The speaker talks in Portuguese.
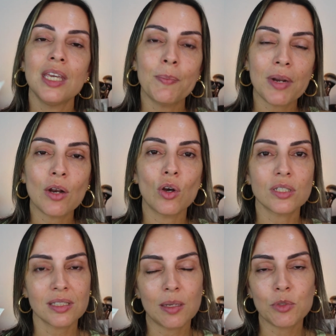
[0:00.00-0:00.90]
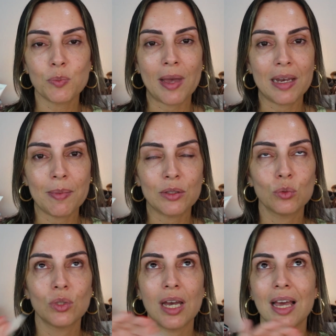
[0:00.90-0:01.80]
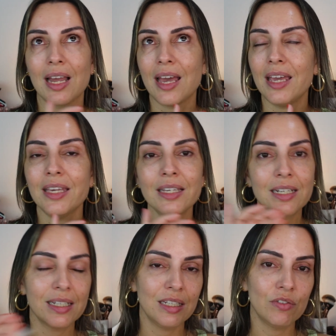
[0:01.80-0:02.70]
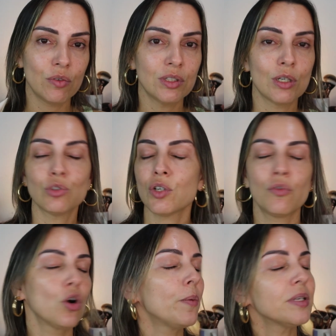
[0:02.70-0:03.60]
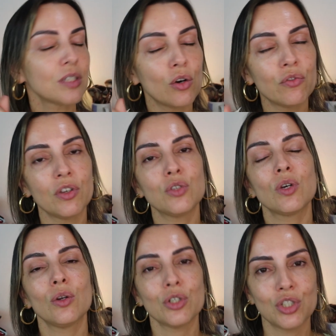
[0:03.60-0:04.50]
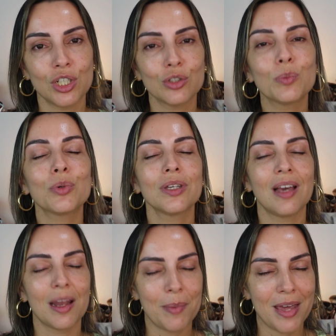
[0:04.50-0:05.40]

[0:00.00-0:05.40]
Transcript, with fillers: E pra nós que temos pele madura, ela é incrível, então já vou começar o vídeo elogiando porque ela